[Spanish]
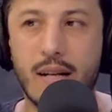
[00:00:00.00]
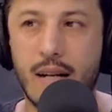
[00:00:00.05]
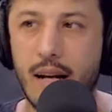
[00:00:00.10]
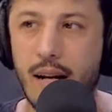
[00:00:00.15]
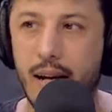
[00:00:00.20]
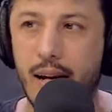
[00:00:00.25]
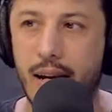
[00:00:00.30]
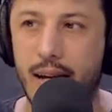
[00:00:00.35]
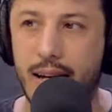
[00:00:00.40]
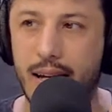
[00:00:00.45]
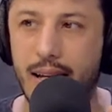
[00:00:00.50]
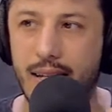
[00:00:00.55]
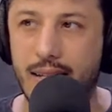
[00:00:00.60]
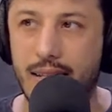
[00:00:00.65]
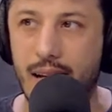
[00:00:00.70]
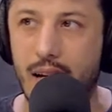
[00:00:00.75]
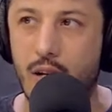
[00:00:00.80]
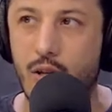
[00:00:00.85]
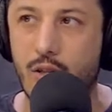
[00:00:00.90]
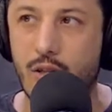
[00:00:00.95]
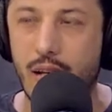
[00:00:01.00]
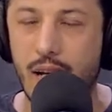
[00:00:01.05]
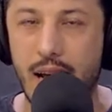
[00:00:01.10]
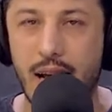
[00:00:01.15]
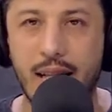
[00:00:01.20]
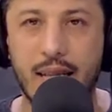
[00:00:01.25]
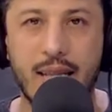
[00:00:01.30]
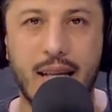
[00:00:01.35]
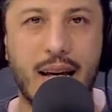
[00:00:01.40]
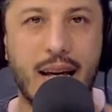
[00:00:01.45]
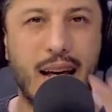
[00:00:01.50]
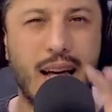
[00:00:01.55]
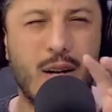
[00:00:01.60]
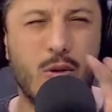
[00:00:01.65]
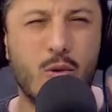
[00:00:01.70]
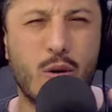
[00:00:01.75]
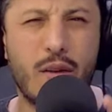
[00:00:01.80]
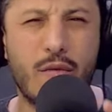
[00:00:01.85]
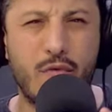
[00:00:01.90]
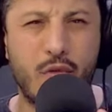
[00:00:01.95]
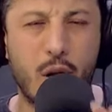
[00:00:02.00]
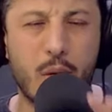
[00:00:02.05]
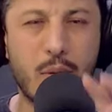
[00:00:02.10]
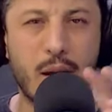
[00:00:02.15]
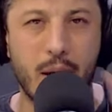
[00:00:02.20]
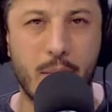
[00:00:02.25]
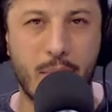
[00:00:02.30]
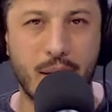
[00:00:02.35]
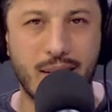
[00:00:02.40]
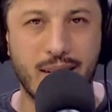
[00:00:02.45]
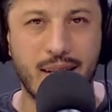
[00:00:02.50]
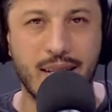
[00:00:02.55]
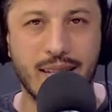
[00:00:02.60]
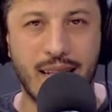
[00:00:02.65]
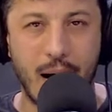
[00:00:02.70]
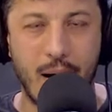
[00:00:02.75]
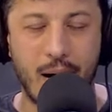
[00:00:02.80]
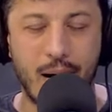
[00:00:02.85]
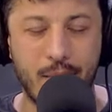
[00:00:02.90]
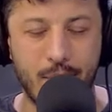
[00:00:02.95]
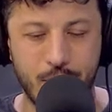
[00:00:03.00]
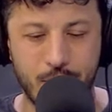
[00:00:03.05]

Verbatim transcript: que decía lo siguiente en un informe que presentaba.